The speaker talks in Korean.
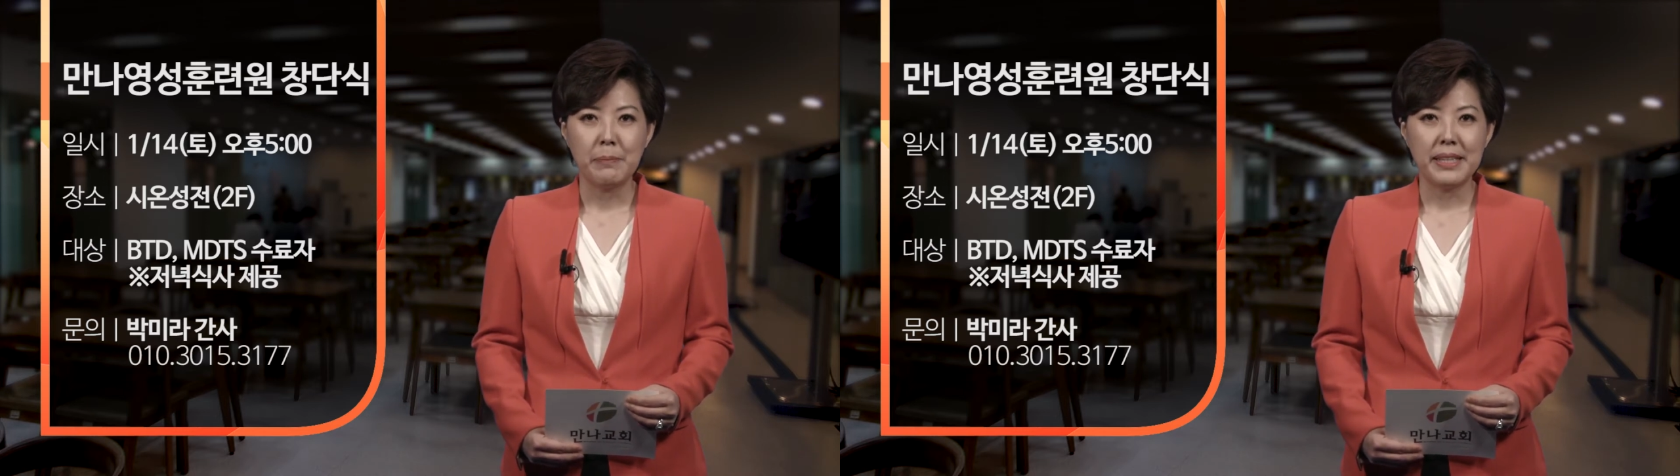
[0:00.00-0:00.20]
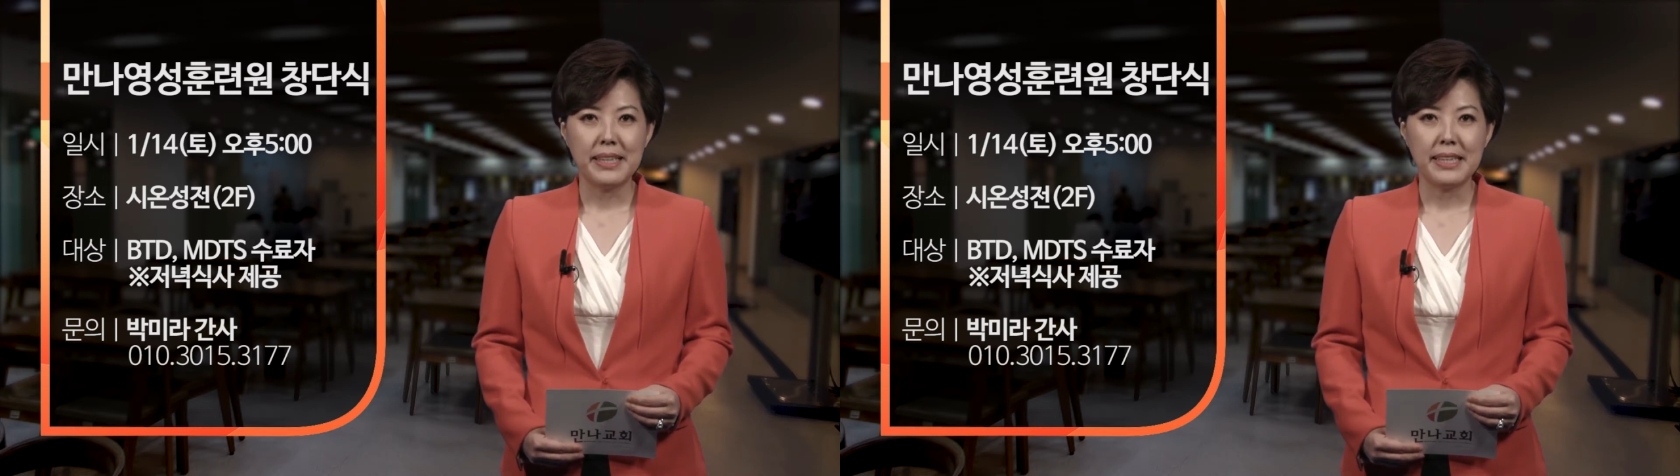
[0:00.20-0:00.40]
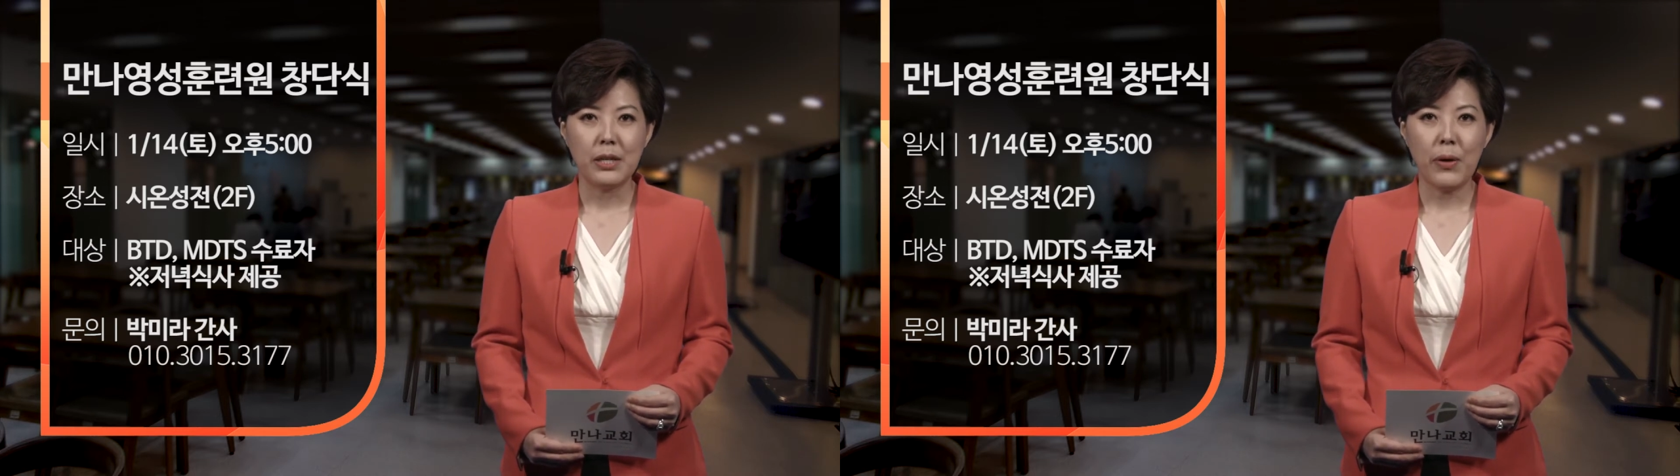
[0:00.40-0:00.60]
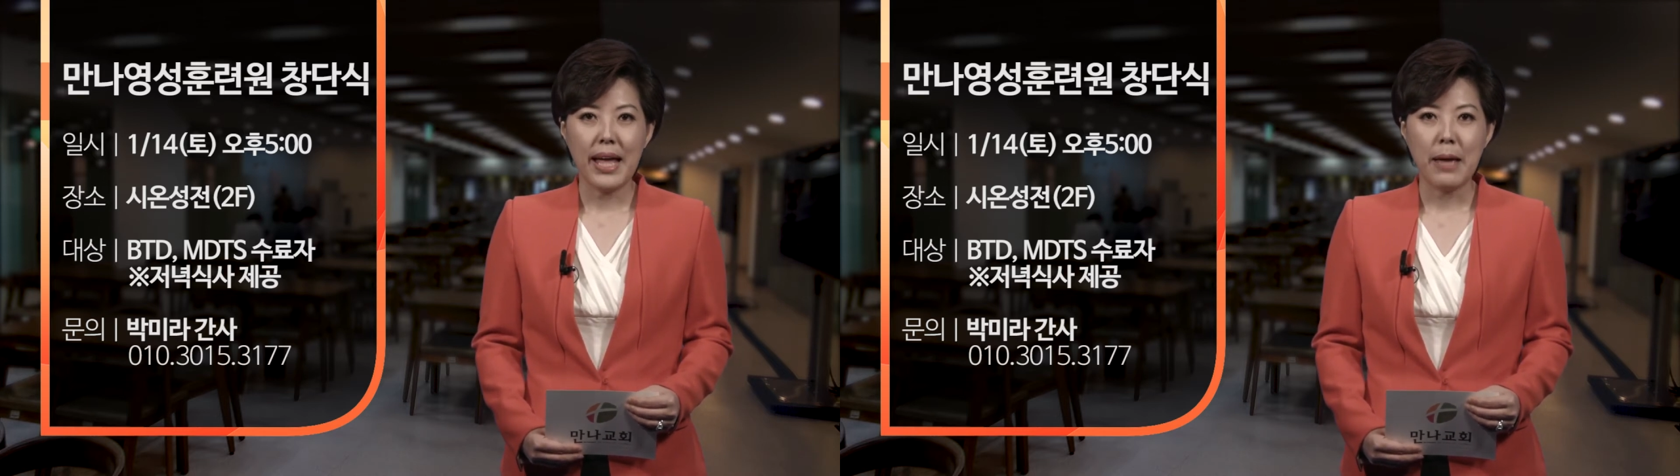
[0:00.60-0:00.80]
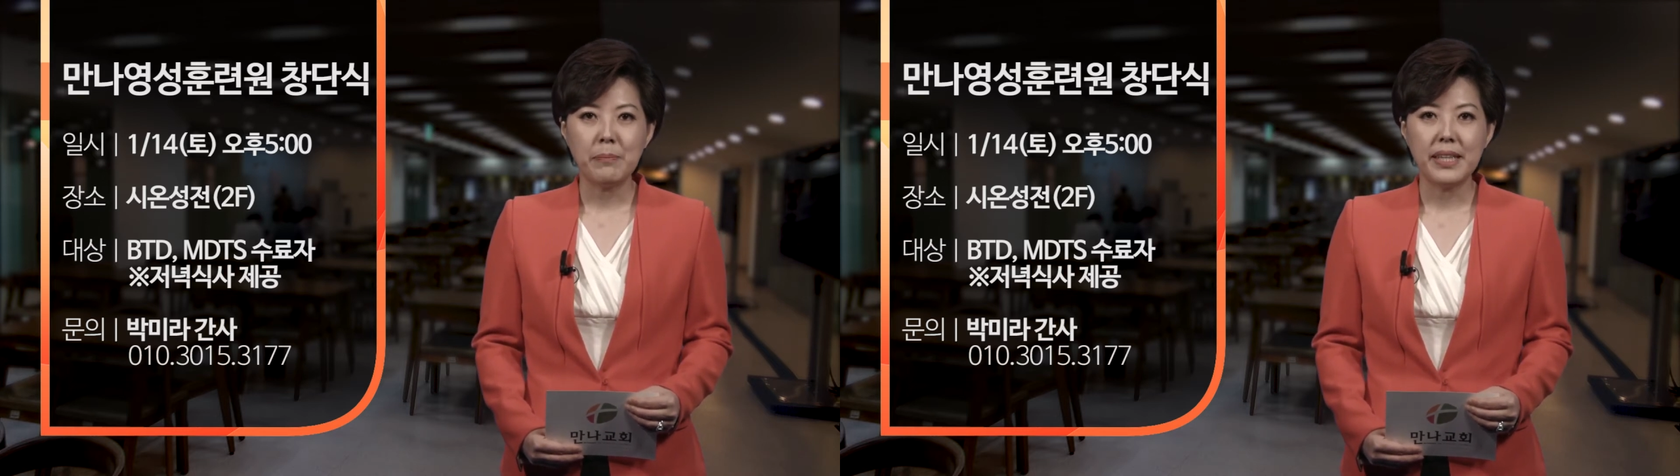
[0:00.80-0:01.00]

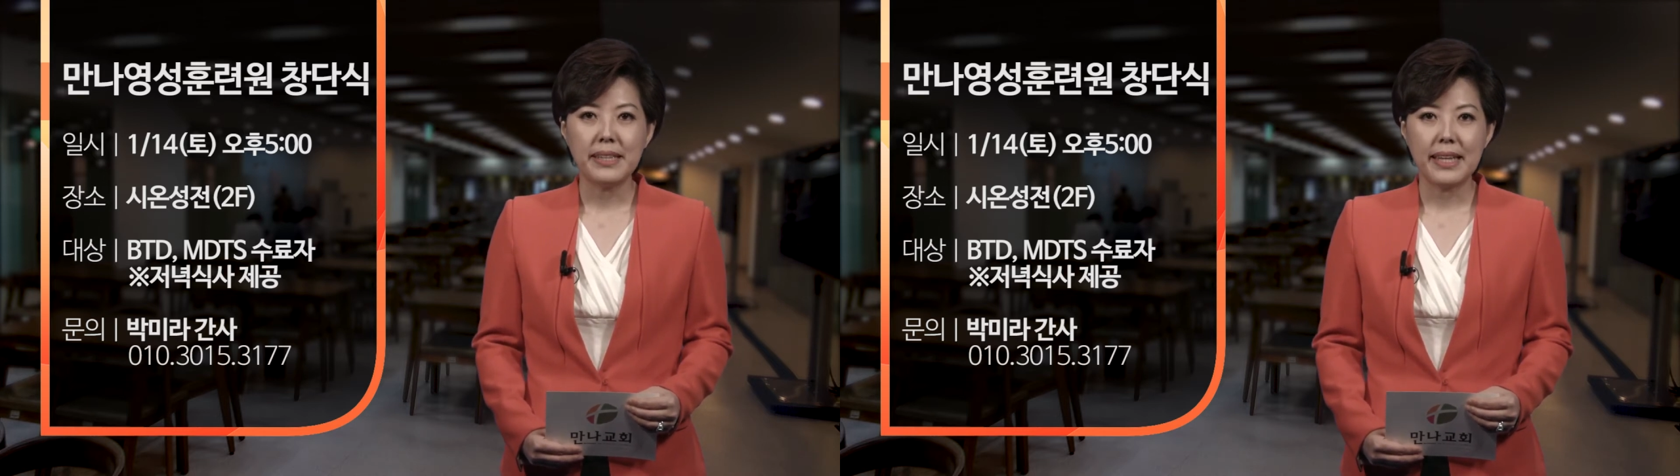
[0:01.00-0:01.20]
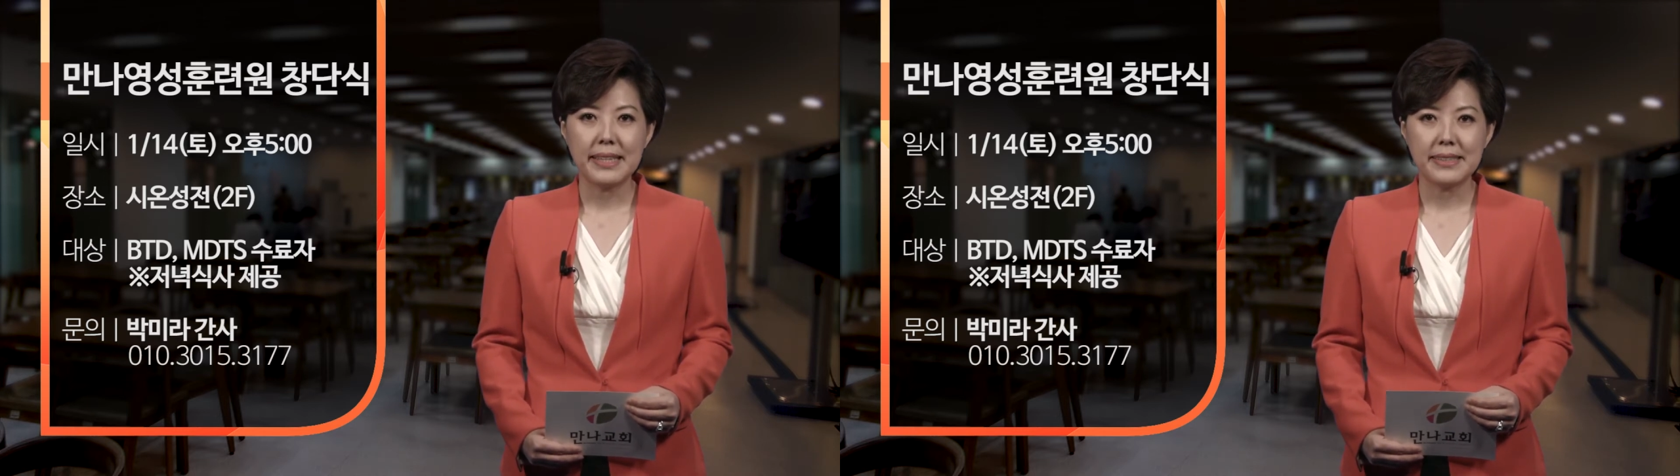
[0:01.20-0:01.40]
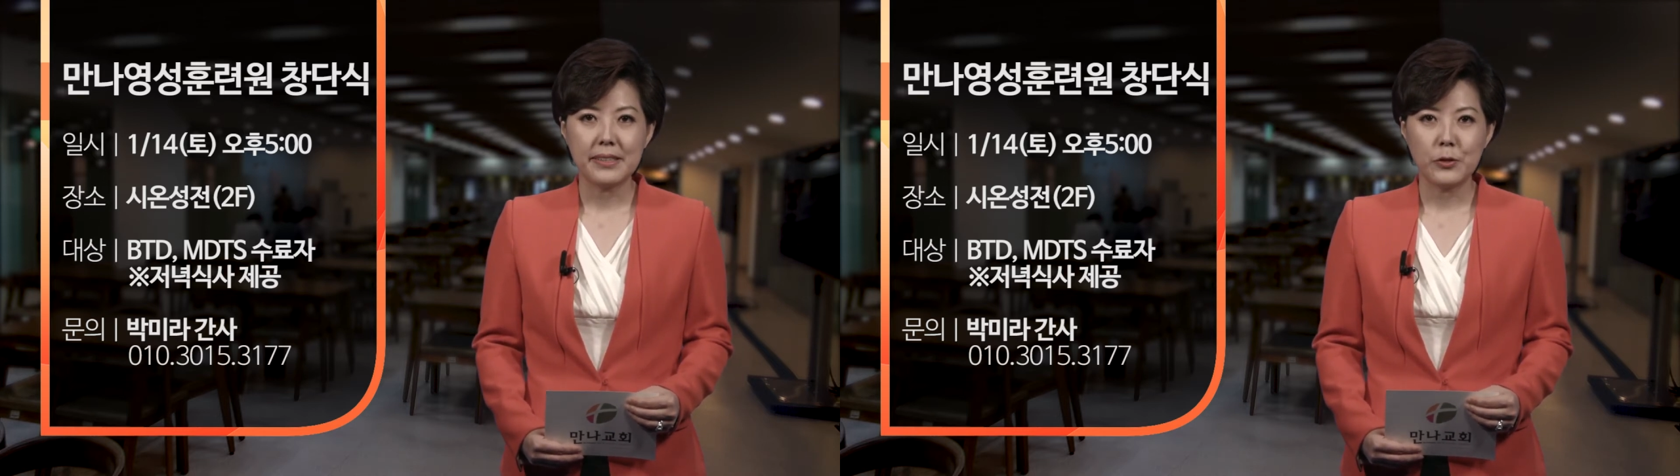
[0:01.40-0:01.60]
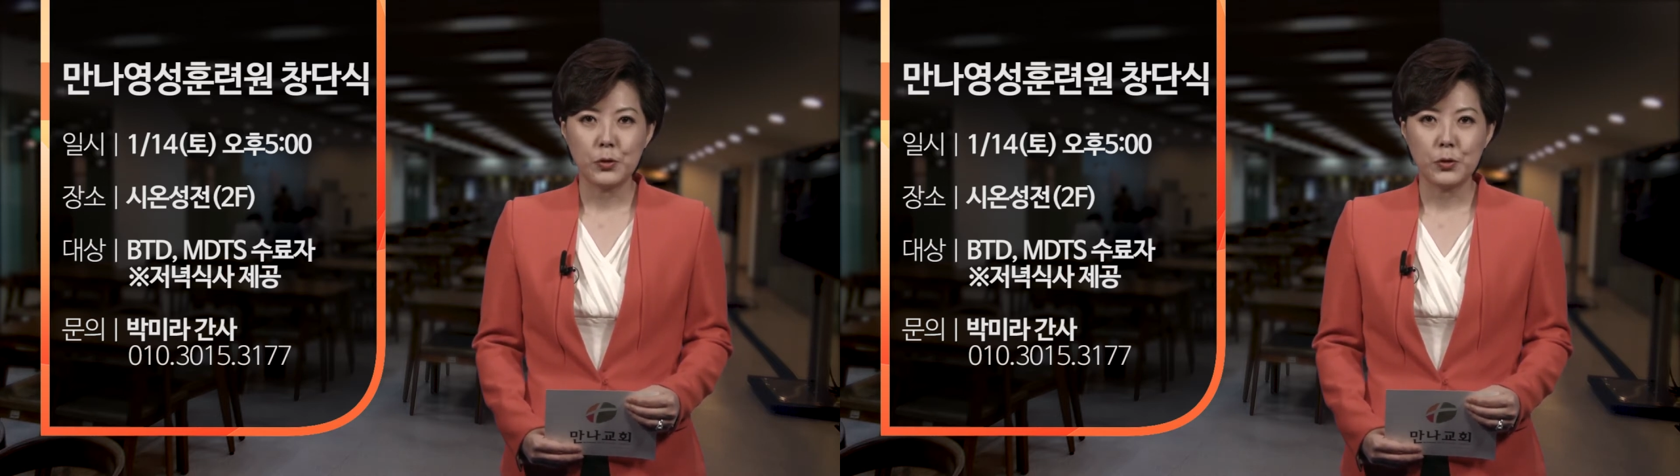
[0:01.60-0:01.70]
BTD와 m d t s 를